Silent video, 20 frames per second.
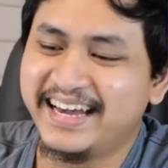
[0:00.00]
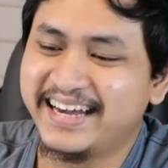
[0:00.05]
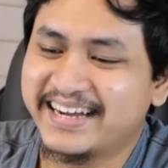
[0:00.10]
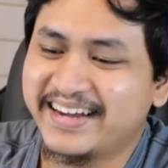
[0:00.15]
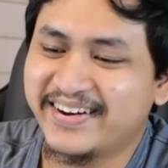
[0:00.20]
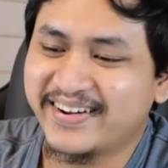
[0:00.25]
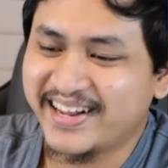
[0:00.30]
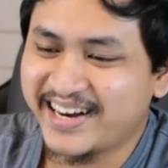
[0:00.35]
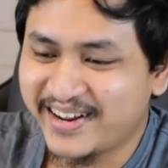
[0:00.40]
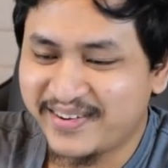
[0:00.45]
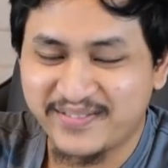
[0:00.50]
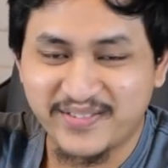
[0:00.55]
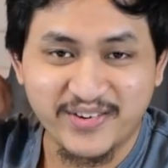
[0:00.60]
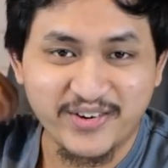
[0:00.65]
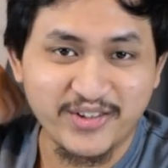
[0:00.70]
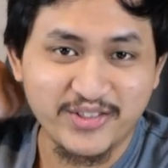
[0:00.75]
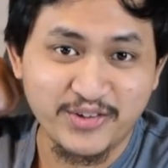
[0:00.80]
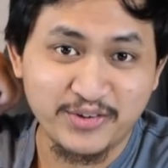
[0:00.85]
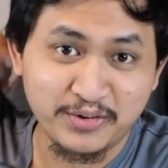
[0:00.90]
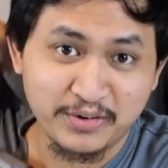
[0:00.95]
ya kalau kalian mau
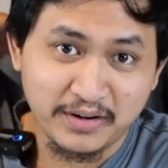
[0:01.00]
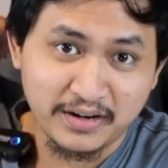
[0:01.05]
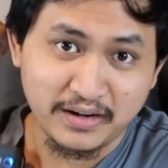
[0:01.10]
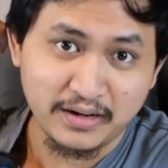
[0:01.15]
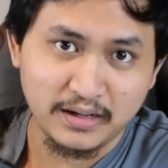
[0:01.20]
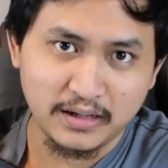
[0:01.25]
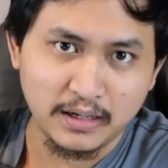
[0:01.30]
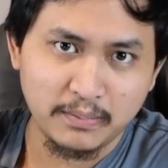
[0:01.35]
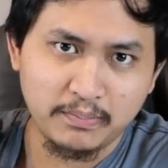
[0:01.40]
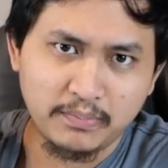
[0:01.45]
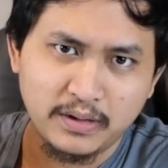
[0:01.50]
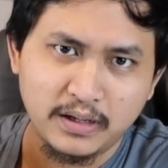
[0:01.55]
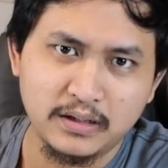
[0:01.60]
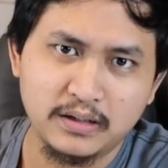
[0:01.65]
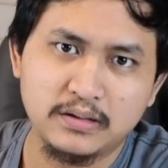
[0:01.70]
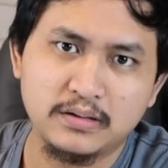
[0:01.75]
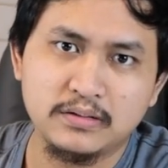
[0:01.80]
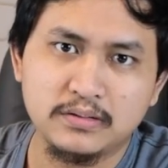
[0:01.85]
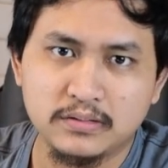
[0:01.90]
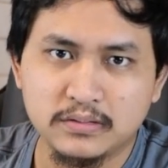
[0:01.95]
nonton
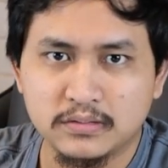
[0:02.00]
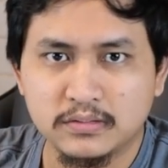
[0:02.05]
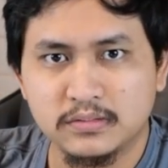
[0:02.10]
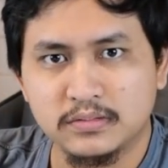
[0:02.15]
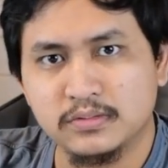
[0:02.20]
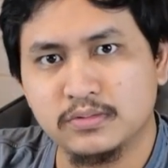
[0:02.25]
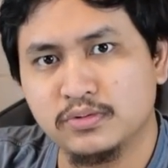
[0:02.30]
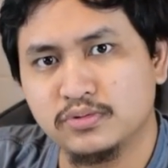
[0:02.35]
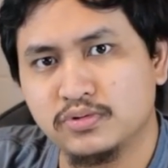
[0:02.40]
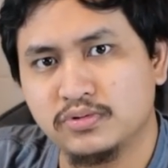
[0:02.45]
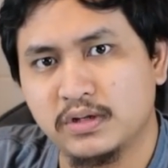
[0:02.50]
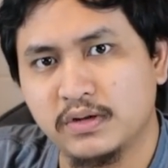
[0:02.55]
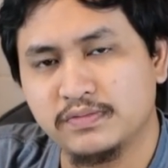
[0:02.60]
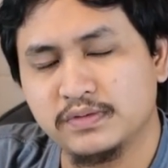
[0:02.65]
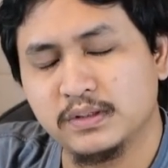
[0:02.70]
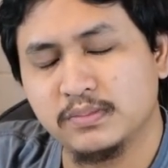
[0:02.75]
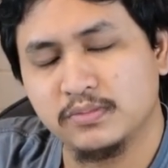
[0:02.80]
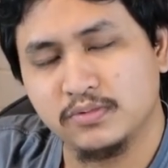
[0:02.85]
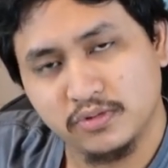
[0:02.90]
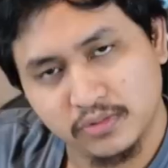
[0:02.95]
replay khusus live
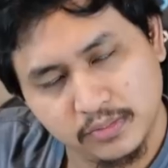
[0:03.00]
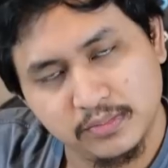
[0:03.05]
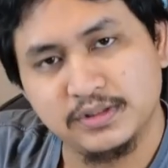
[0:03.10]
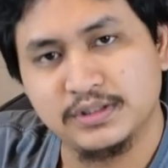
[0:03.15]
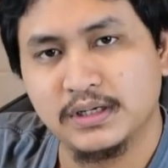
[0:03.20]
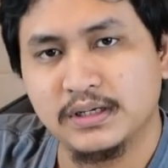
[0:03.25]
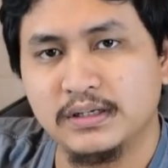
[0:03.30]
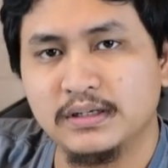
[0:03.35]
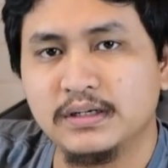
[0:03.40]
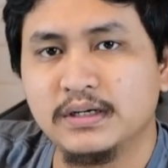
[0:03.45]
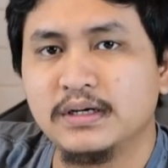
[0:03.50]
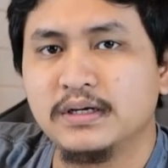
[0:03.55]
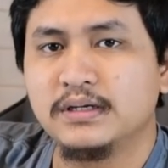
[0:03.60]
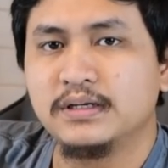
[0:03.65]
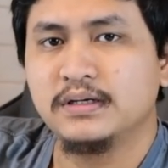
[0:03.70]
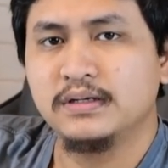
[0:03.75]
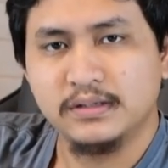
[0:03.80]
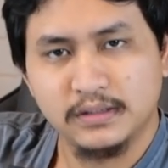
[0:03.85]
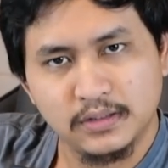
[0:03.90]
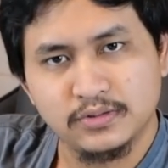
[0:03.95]
streaming juga bisa
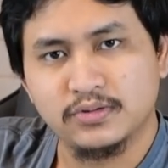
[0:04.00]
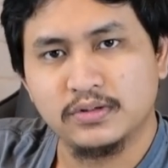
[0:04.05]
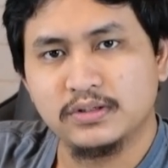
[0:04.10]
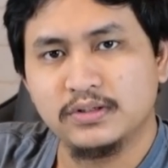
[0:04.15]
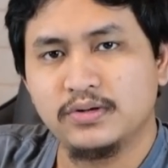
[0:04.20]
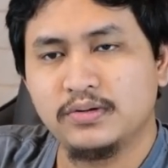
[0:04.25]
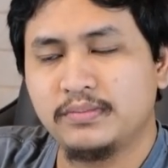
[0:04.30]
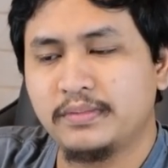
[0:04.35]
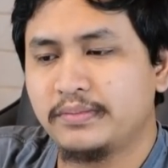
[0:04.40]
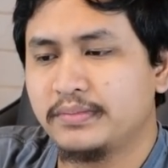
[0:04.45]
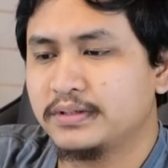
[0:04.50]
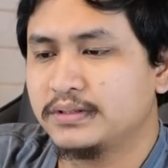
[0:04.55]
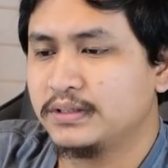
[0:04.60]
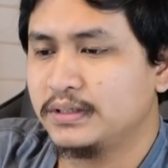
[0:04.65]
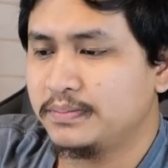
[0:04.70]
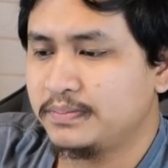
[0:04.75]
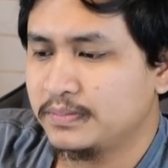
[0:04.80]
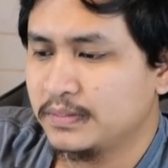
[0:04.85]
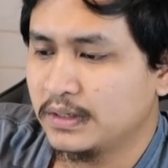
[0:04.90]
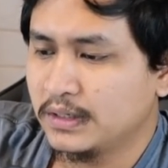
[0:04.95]
ya langsung aja join
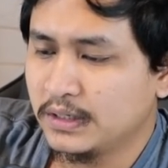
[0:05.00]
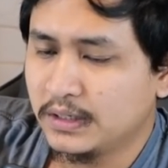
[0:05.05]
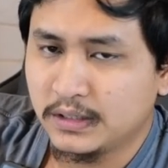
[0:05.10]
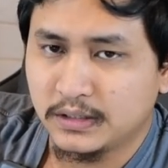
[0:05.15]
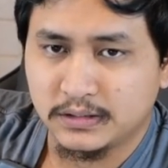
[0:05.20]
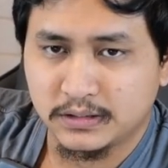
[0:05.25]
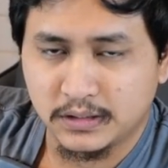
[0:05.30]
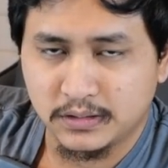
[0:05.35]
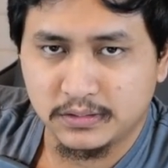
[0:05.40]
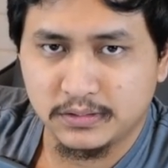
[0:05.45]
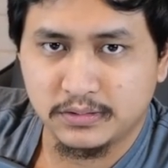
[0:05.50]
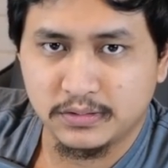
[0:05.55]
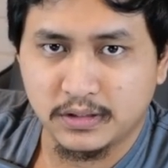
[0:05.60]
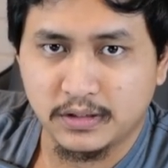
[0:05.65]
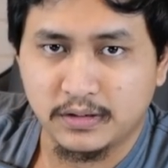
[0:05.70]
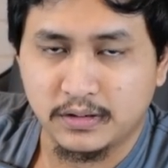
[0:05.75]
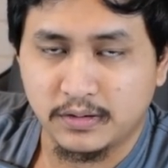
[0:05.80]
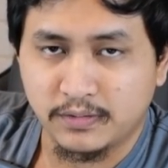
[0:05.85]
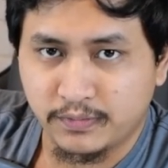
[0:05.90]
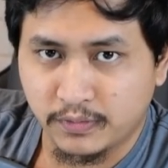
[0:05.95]
membership dan
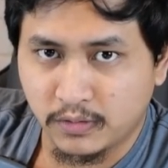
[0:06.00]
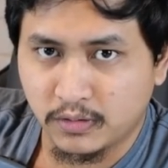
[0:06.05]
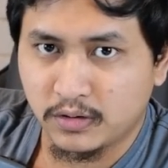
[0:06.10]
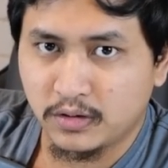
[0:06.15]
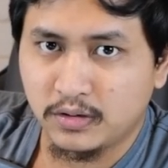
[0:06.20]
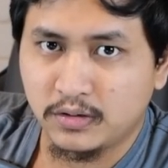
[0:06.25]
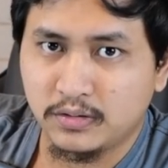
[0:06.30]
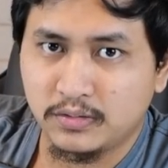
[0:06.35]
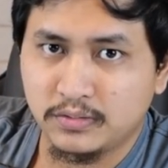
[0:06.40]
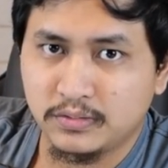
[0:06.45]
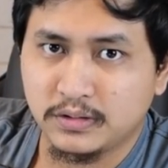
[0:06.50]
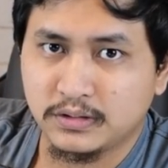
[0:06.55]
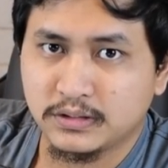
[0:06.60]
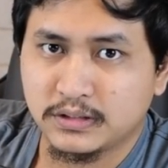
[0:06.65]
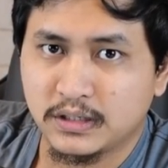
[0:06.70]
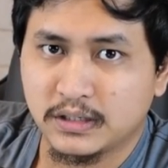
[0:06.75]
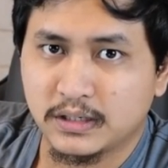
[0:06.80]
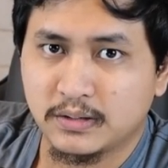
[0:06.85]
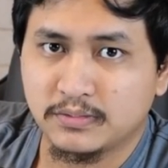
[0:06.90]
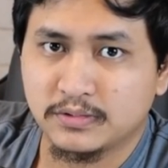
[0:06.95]
juga follow
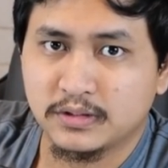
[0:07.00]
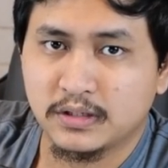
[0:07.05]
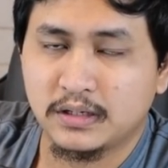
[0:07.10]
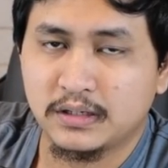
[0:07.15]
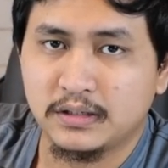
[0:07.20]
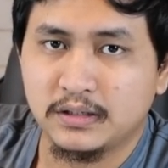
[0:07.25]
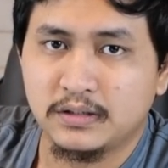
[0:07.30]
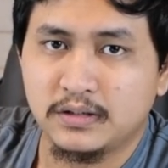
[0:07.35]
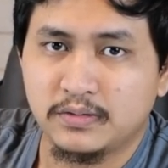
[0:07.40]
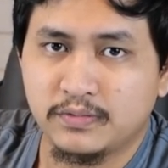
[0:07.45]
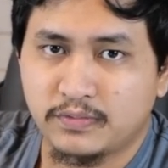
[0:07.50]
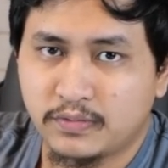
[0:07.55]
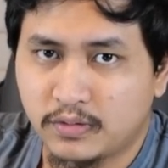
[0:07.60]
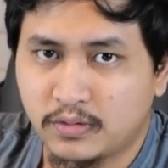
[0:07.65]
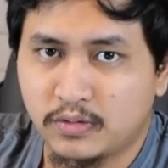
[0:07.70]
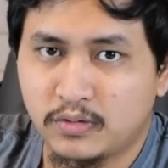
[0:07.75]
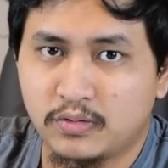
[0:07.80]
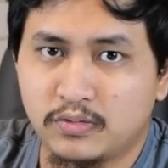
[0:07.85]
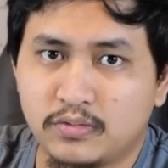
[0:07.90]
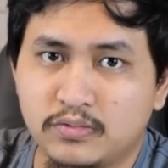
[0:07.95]
Instagram saya dan
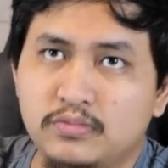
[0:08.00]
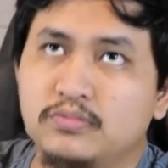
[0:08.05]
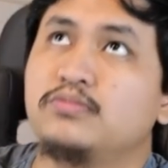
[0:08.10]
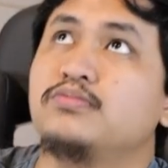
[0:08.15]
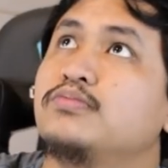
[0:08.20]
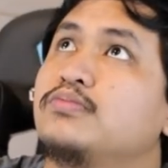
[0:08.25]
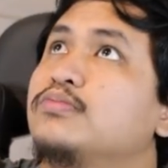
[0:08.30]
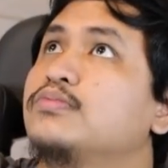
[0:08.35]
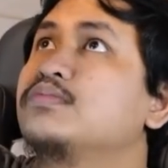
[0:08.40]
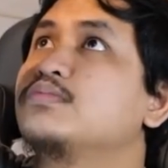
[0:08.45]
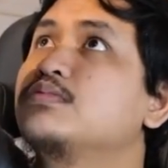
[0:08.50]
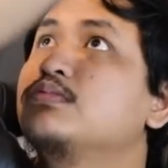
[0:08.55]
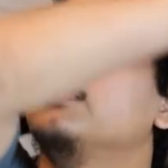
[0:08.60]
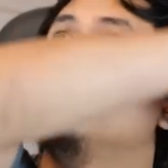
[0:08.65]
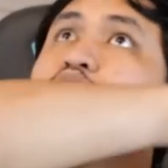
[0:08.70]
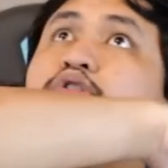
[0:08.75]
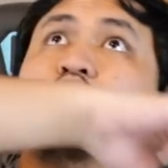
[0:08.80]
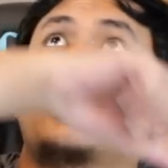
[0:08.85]
follow ini